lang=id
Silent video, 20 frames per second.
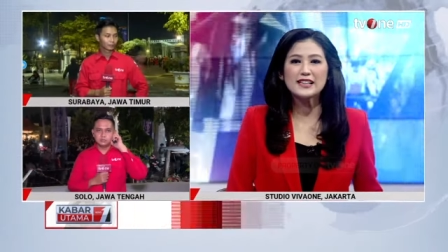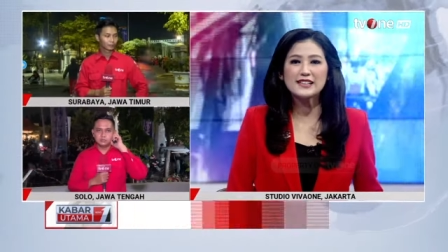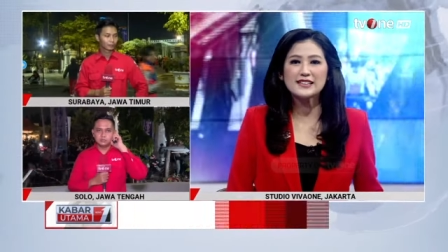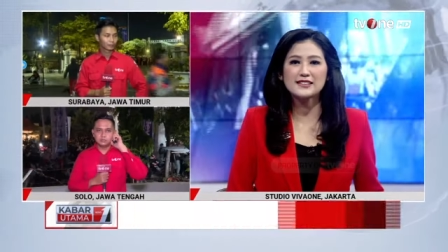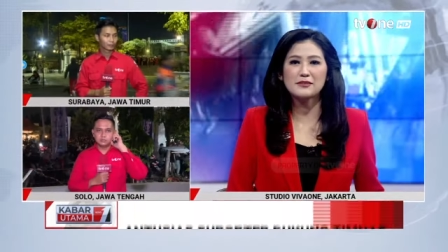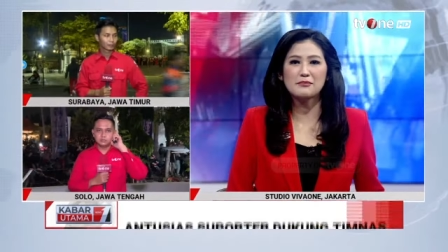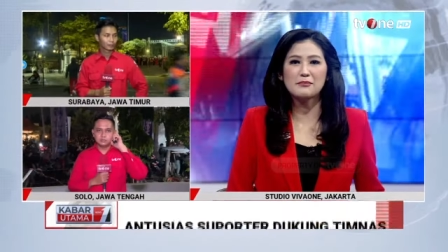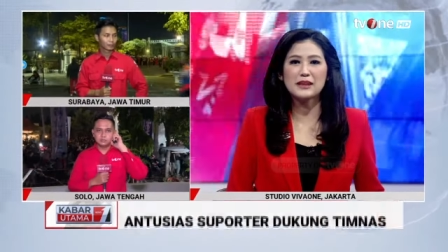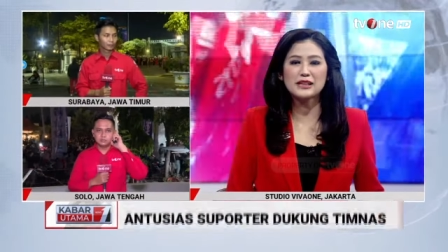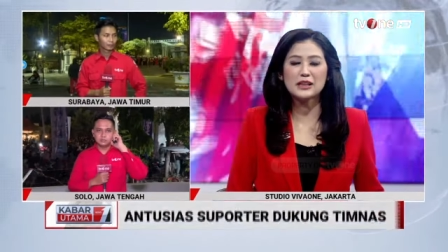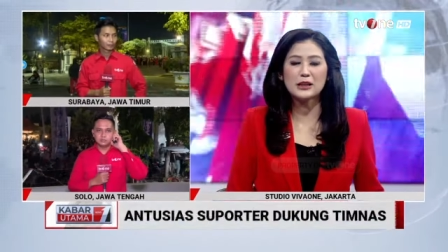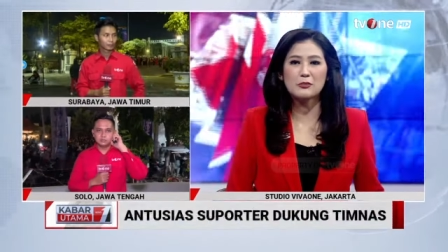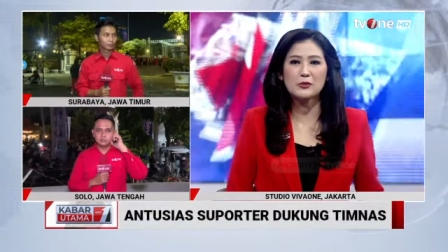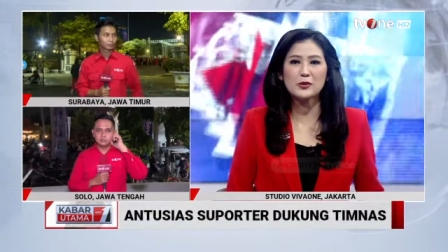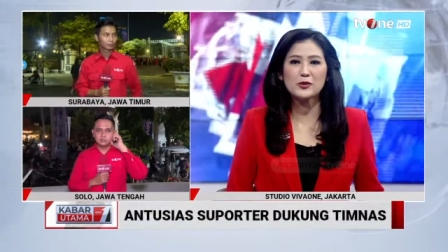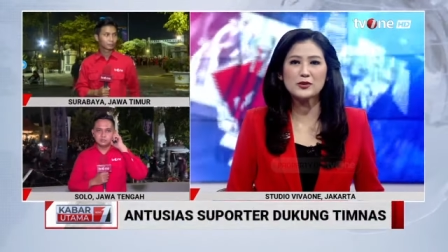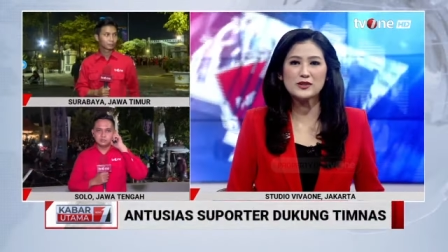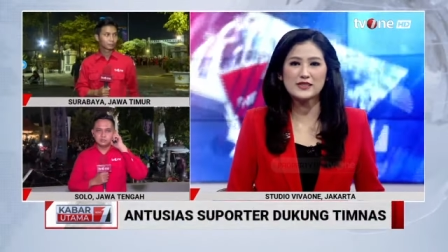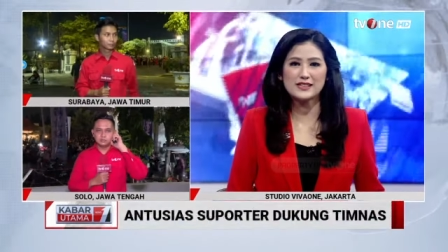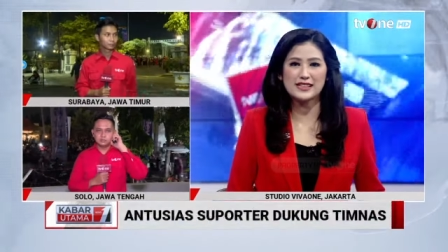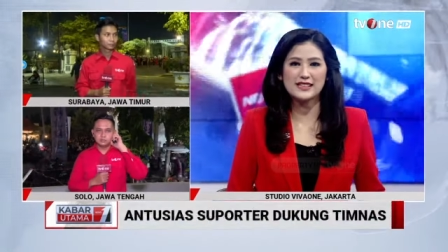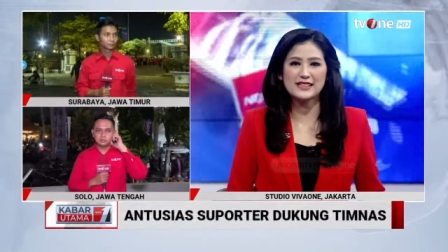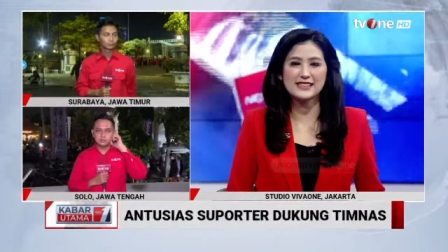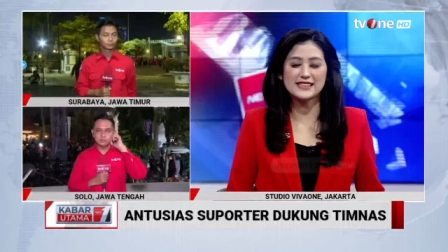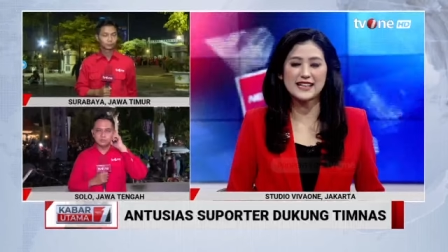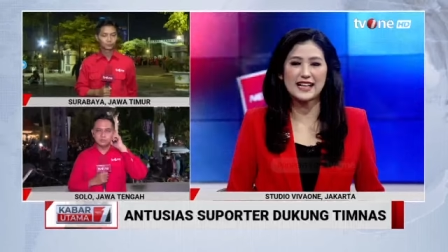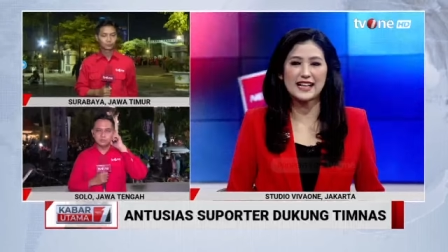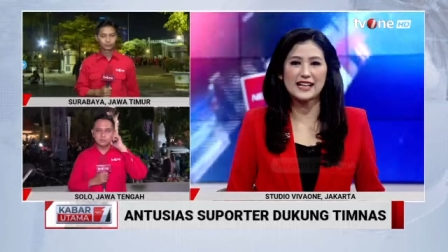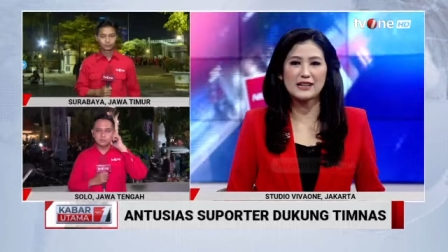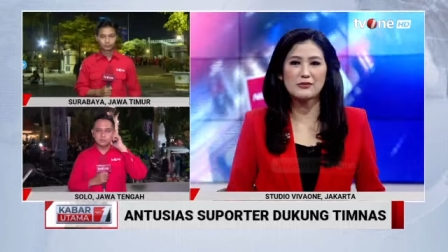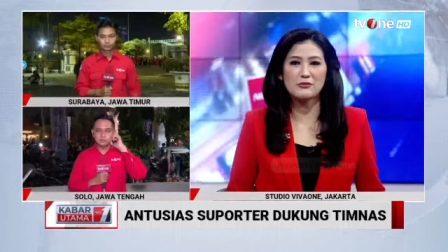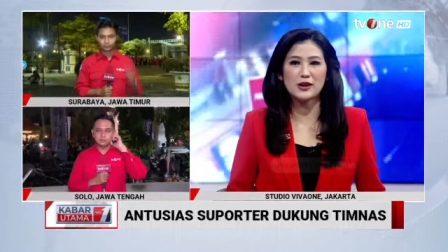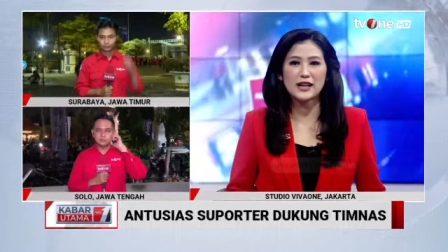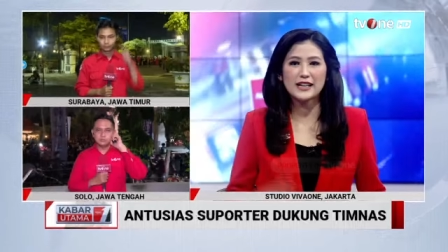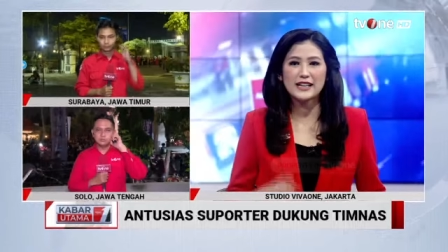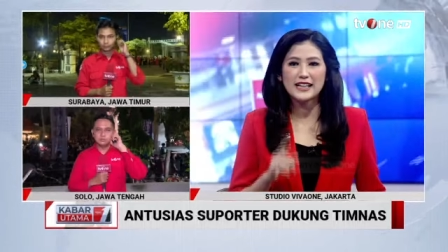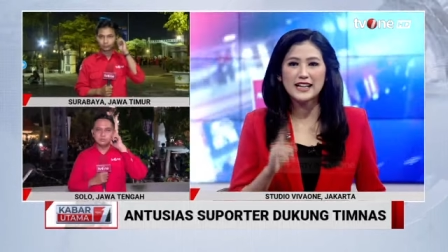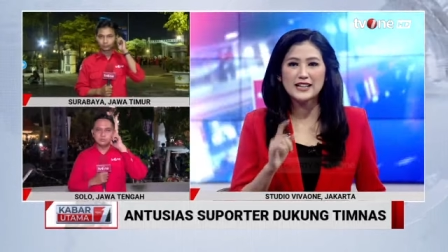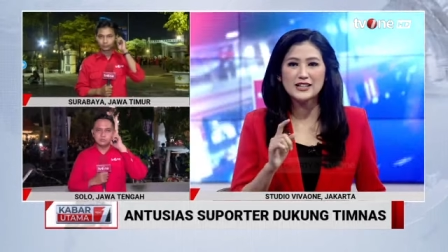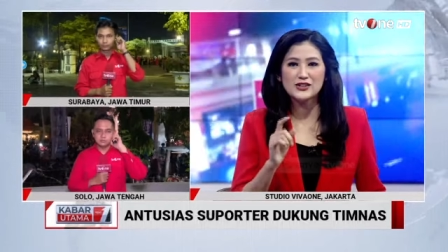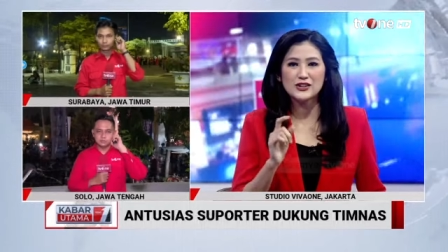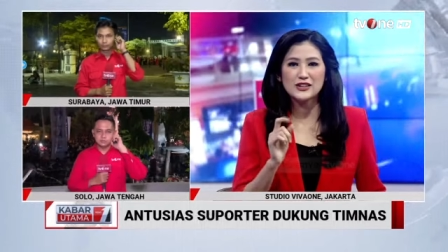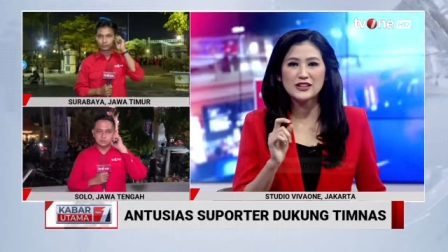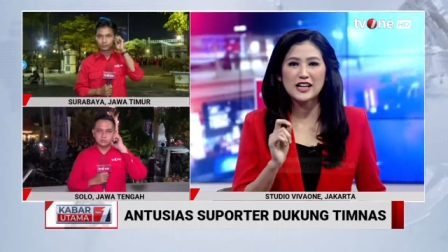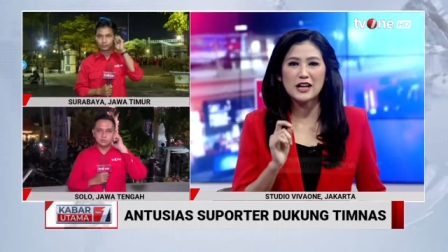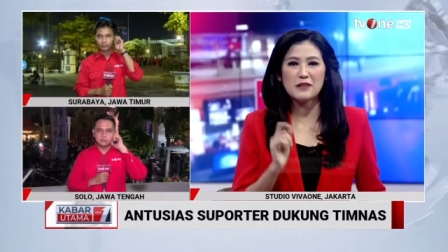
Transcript: sempat terputus tadi silakan boleh dilanjutkan